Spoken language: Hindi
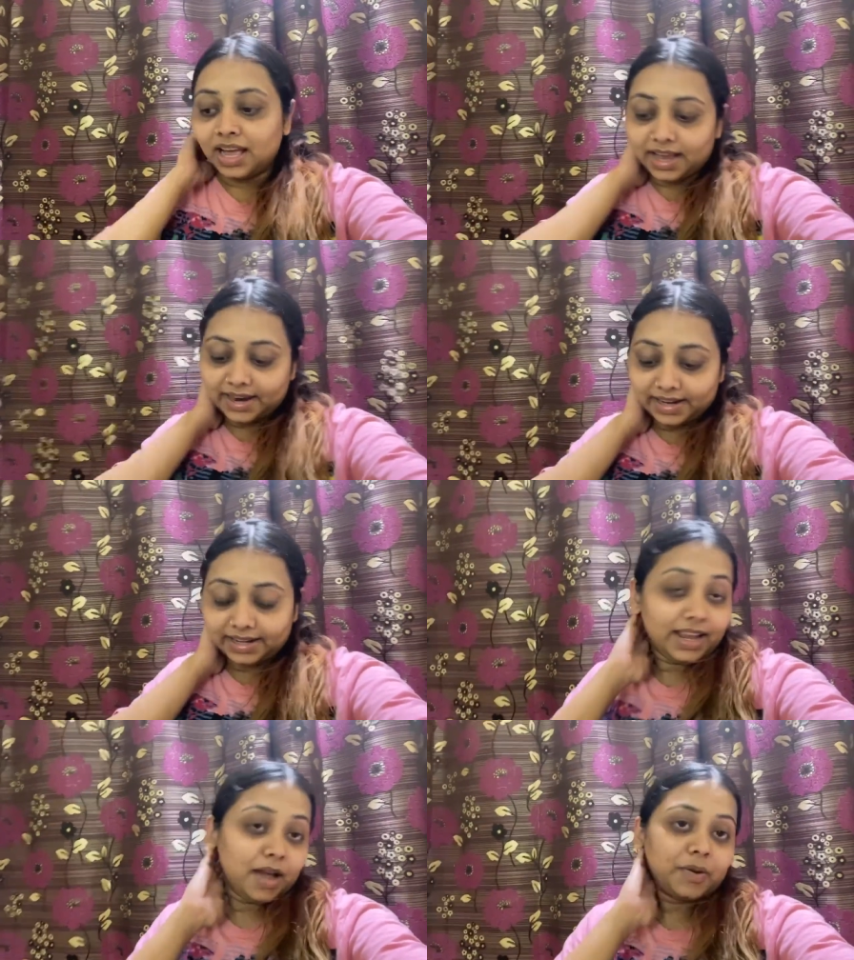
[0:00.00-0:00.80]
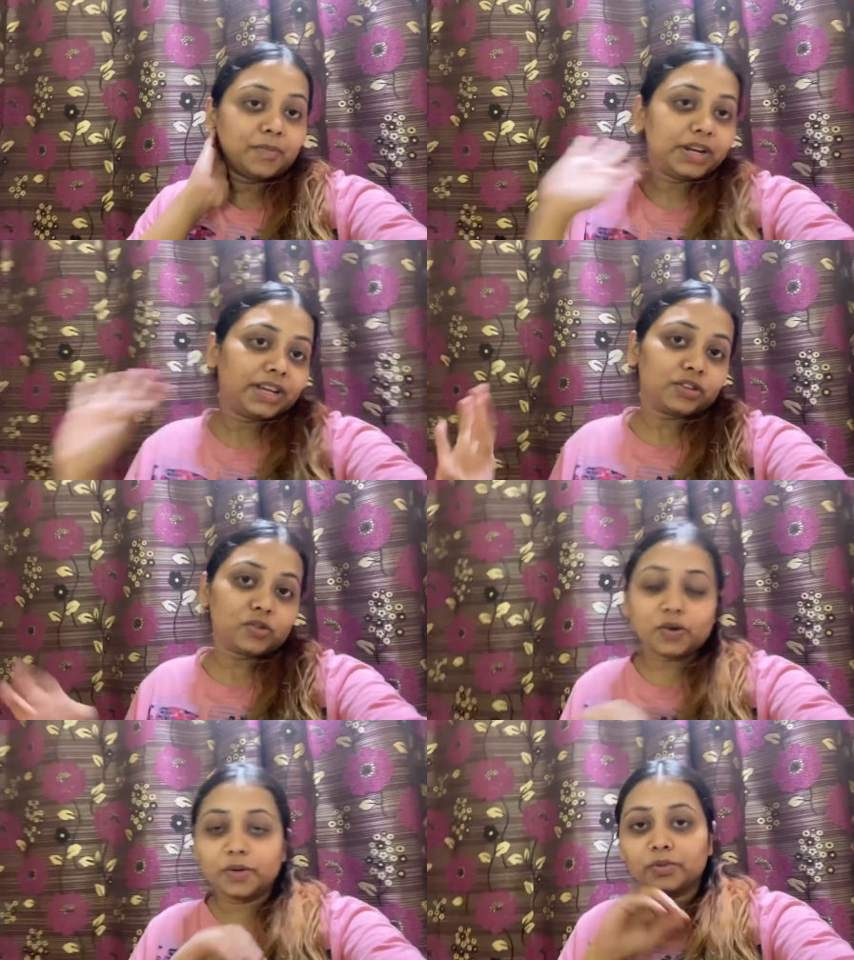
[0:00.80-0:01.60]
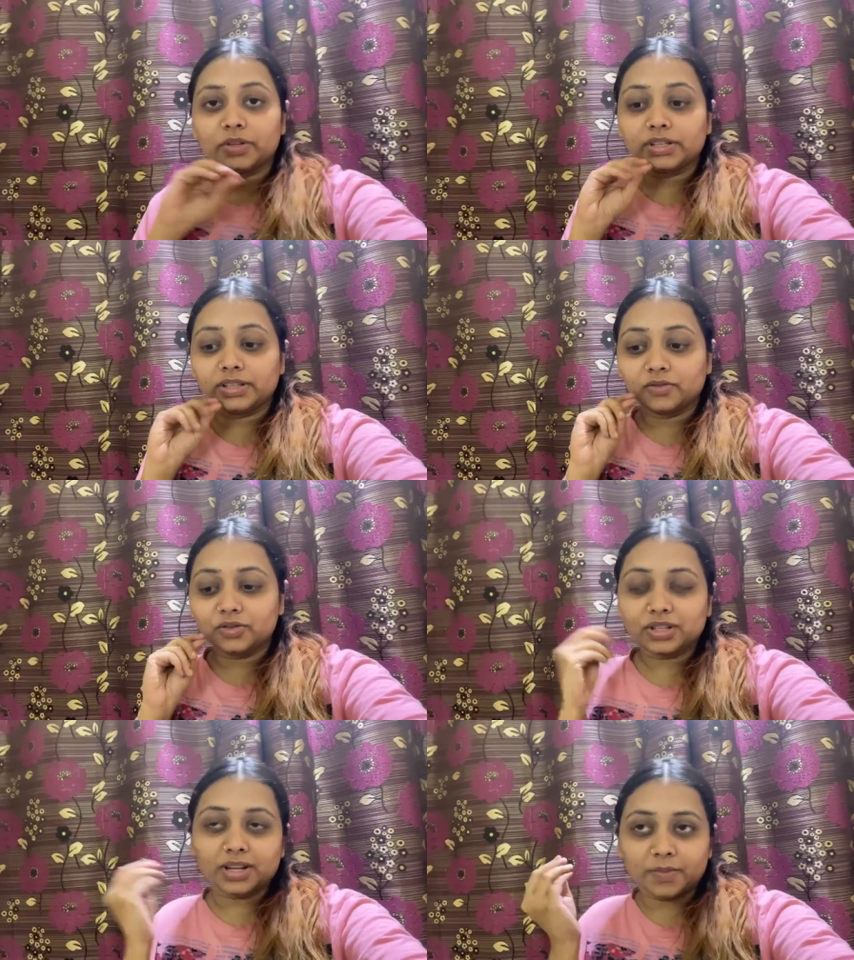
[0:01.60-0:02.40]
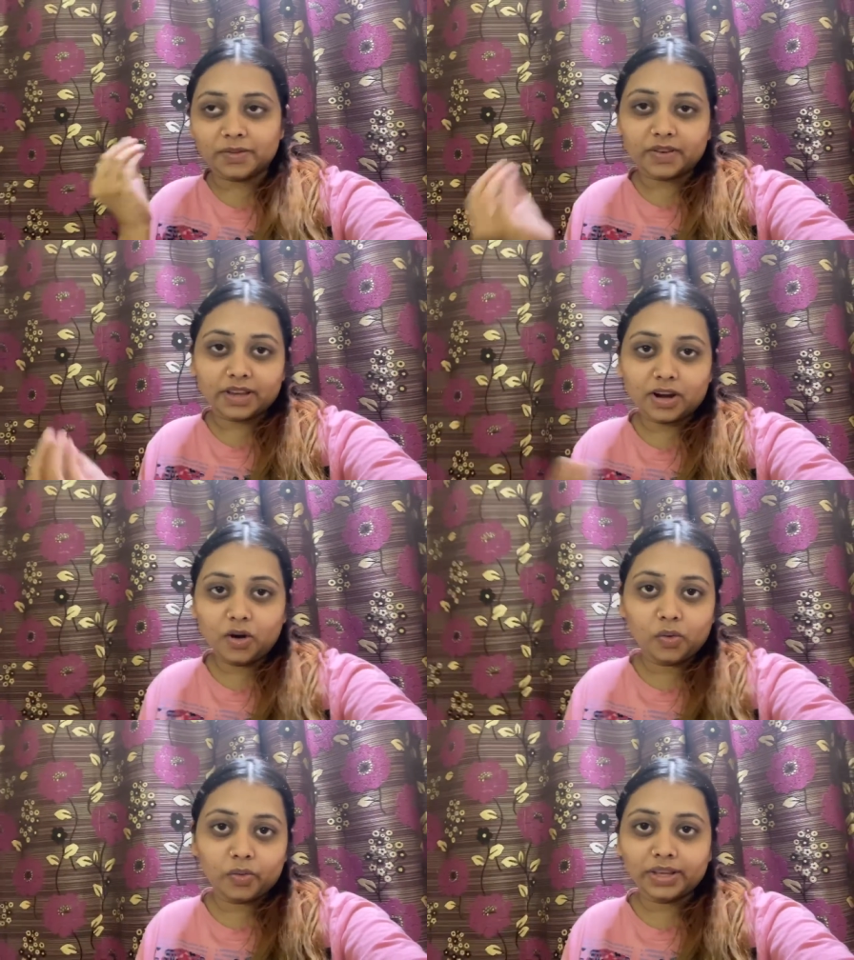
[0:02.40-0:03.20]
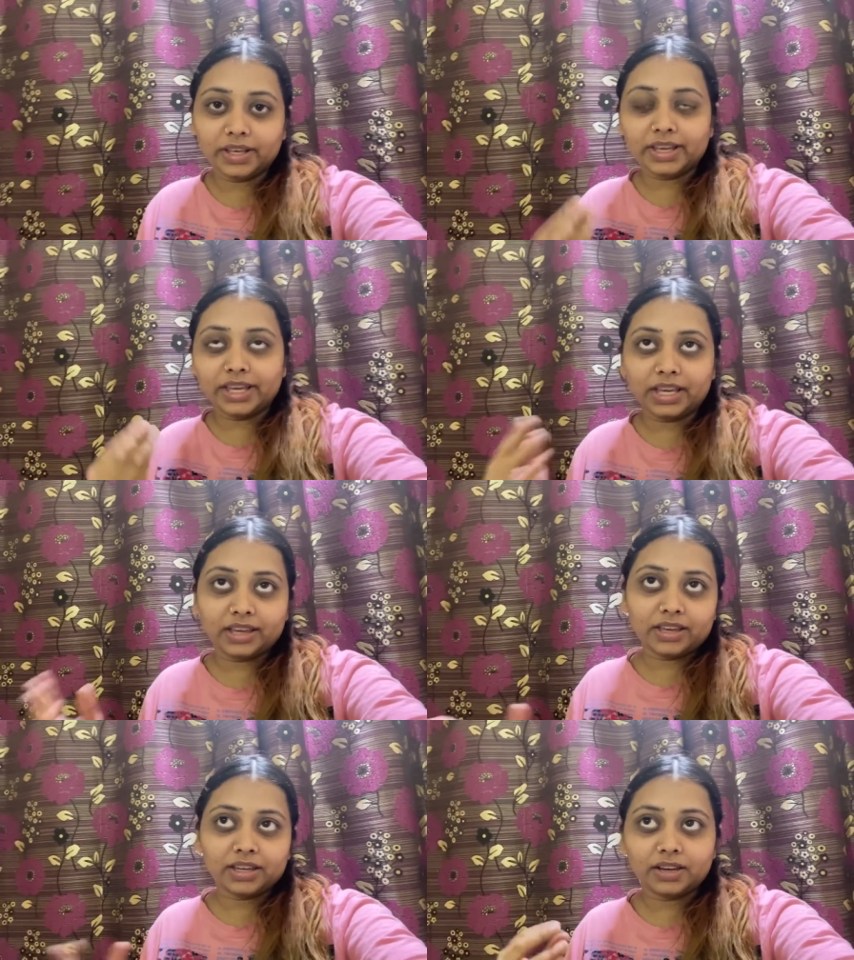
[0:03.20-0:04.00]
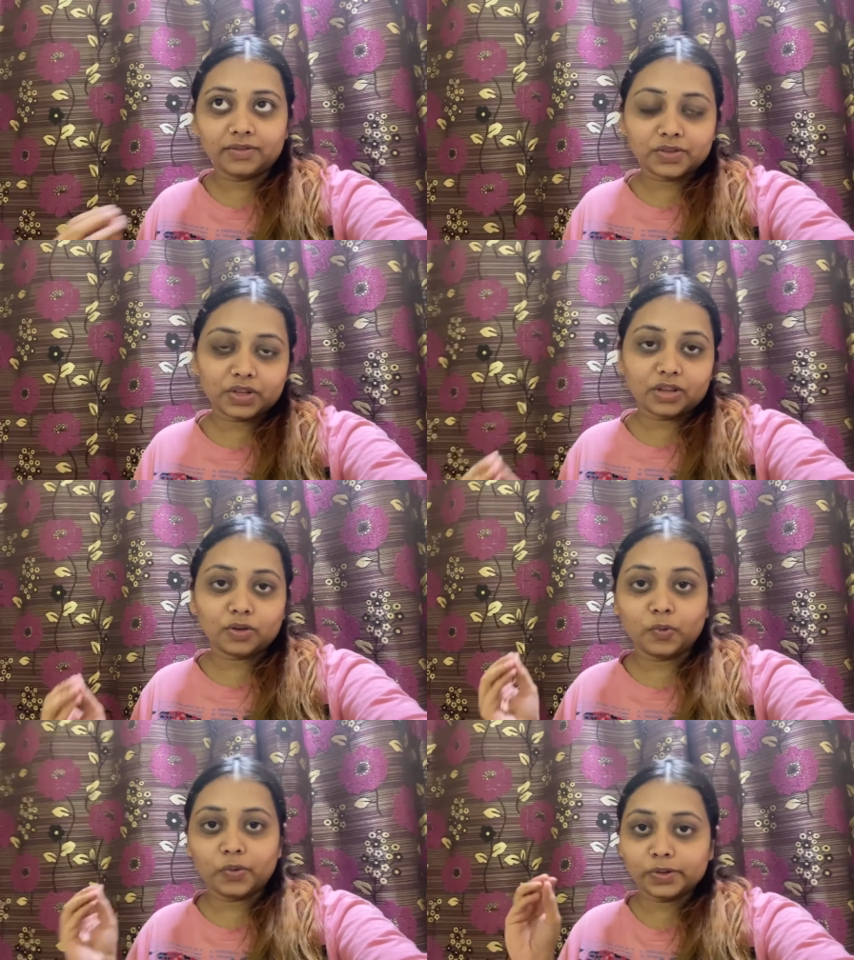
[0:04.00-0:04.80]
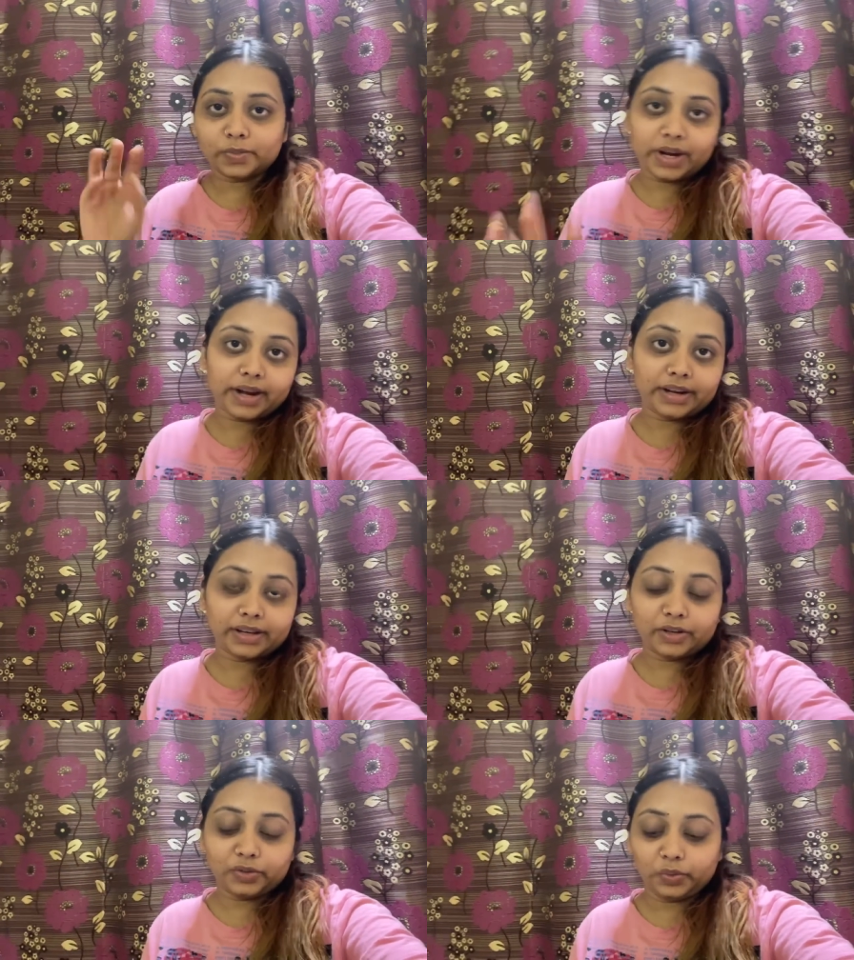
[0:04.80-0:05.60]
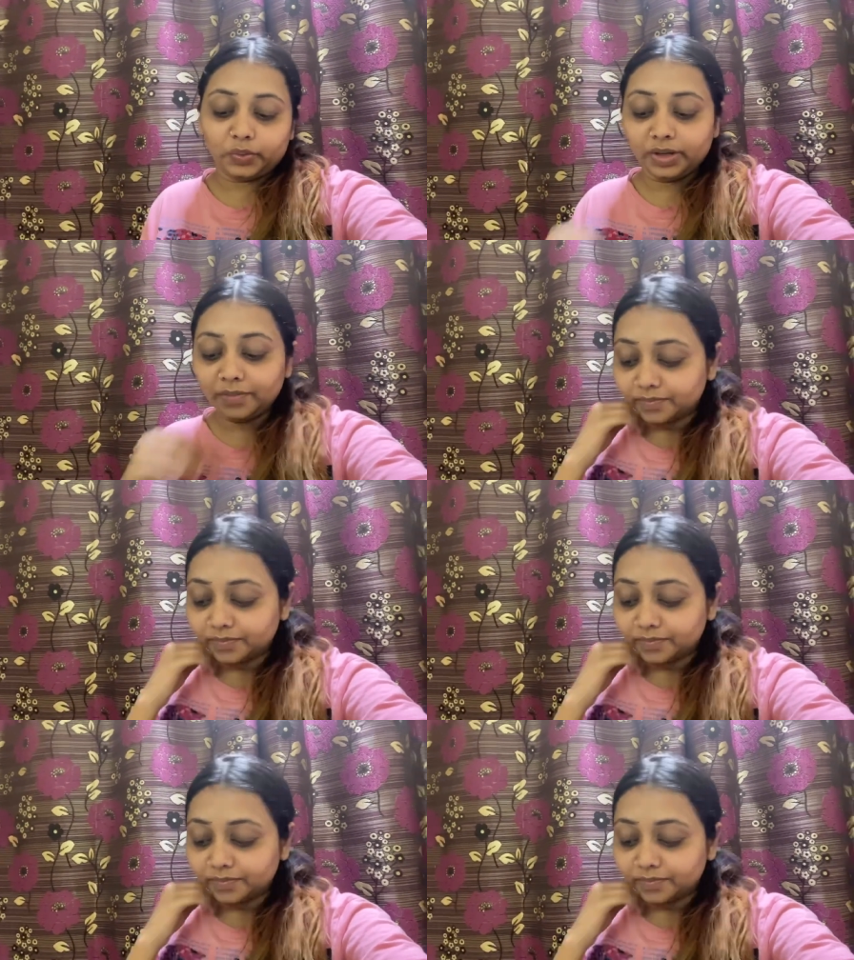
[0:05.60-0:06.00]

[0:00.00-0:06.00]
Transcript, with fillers: एंड या मेरे बर्थडे के थोड़े बहुत ऐसे कुछ क्लिप्स वगैरह होंगे केक के गिफ्ट्स के तो वो मैं इसमें ऐड कर दूँगी